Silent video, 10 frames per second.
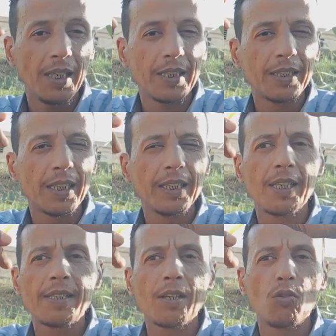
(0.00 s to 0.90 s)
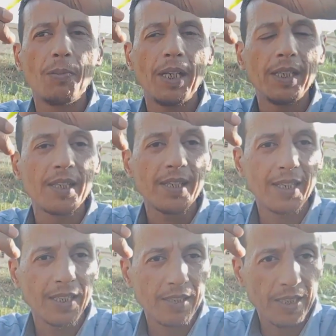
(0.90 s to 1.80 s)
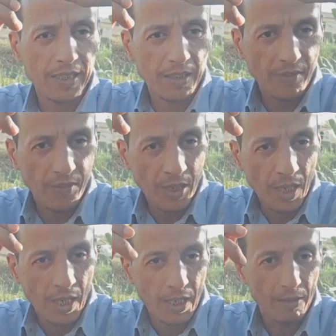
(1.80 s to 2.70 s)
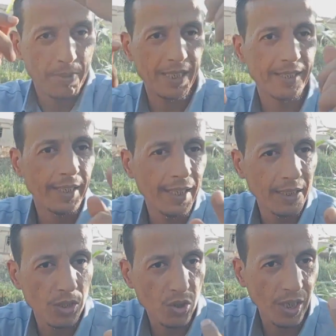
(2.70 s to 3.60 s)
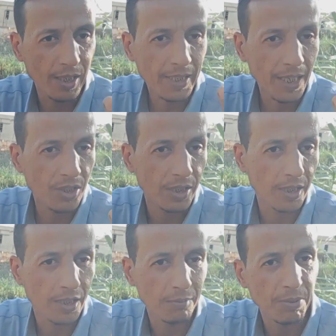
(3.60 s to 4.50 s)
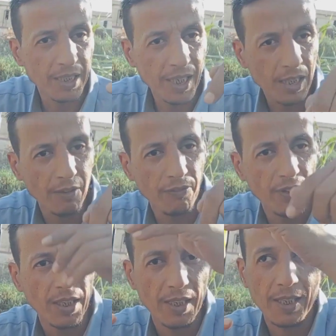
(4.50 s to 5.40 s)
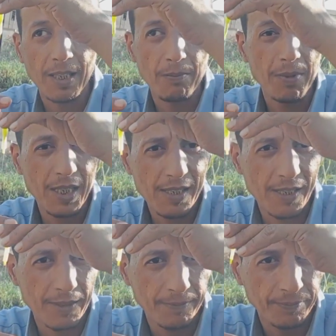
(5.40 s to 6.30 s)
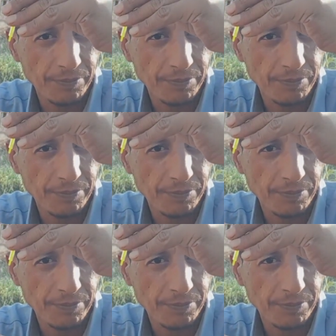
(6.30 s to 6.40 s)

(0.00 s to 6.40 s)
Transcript: يعني انت كده زنجه مع ايه زنج يعني البلاستيكيه دي اشتغلت حاجتين بنركب فيها الغماز